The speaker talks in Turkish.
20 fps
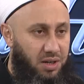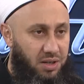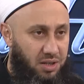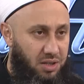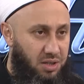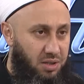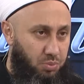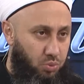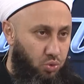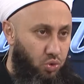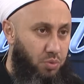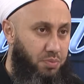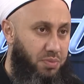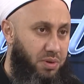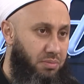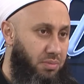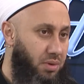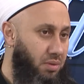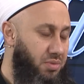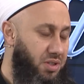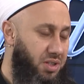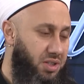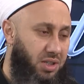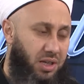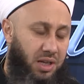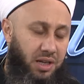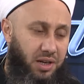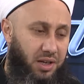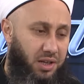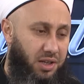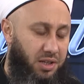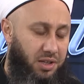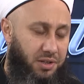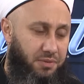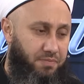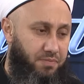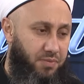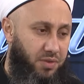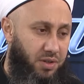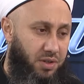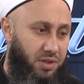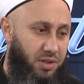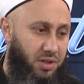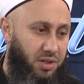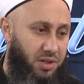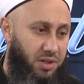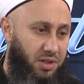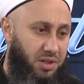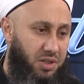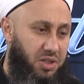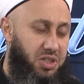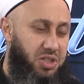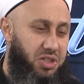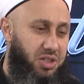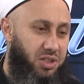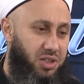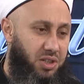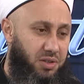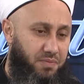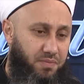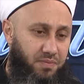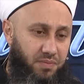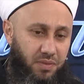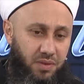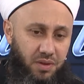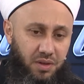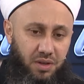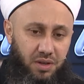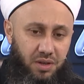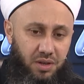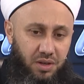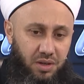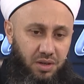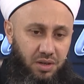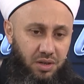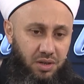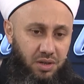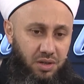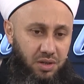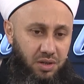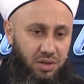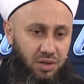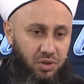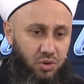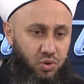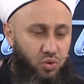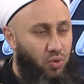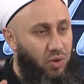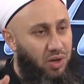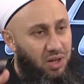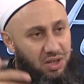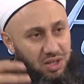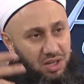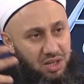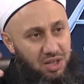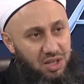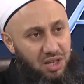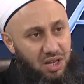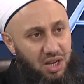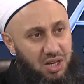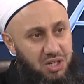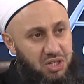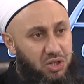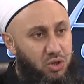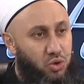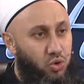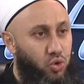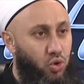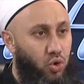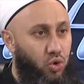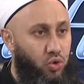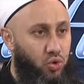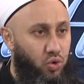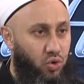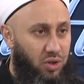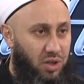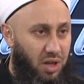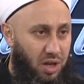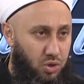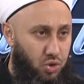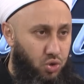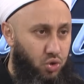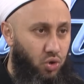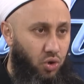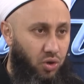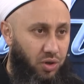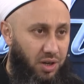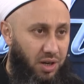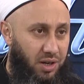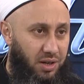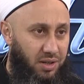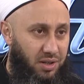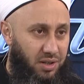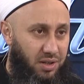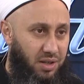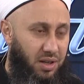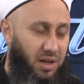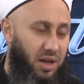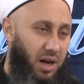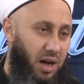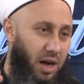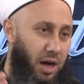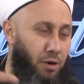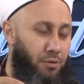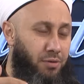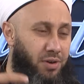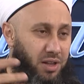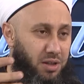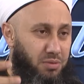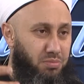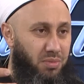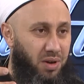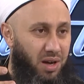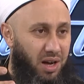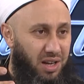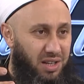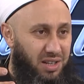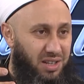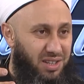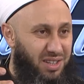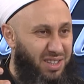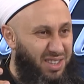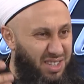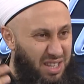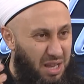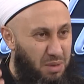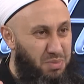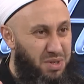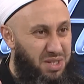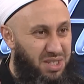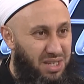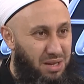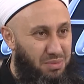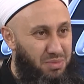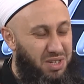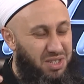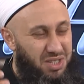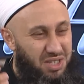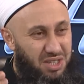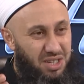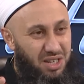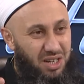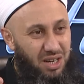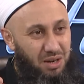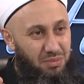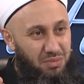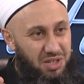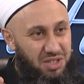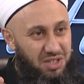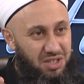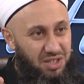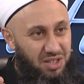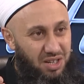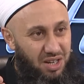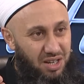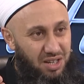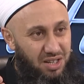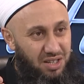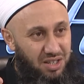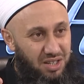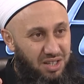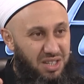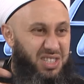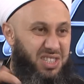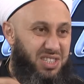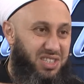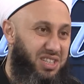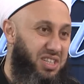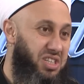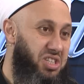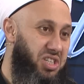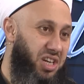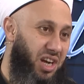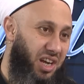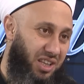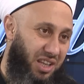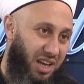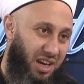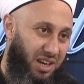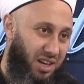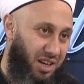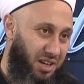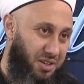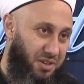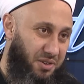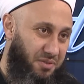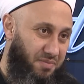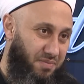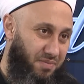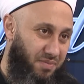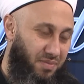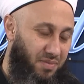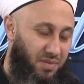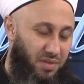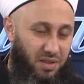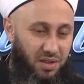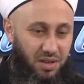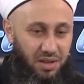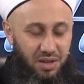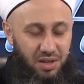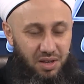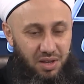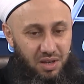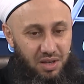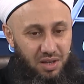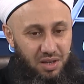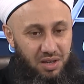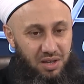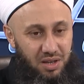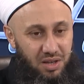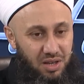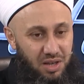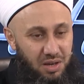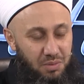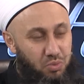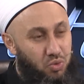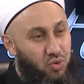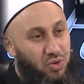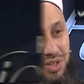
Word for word: nedir bunu bilmemiz Hı -hı. gerekir. E, kişinin e, tuvalet ihtiyacını gördükten sonra avret mahallini temizlemesi, yıkamasına e, istinca derler. Hı hı e, bu